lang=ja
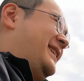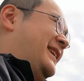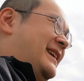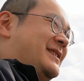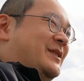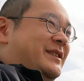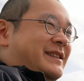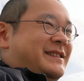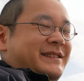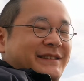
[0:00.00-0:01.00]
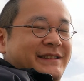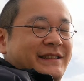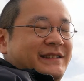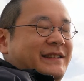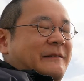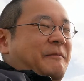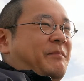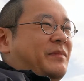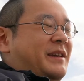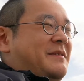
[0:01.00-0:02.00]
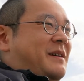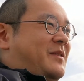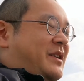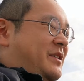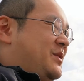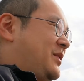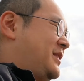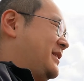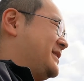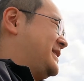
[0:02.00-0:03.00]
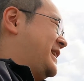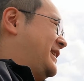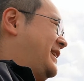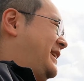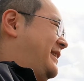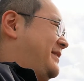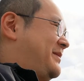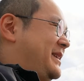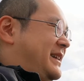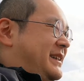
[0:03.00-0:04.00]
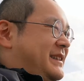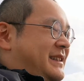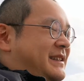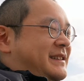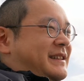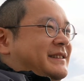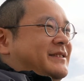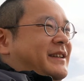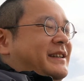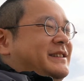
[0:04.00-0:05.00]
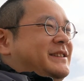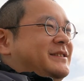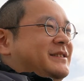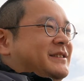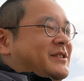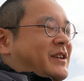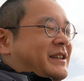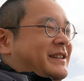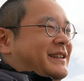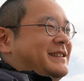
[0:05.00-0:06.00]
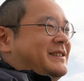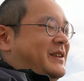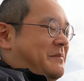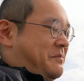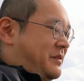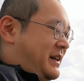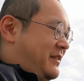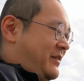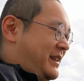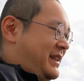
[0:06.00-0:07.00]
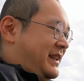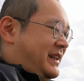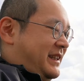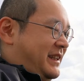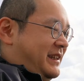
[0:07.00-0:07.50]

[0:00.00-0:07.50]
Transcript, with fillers: なんかそういうやつですねで今これを撮ってる時点でまだあの編集と書き出しとアップが終わってないんで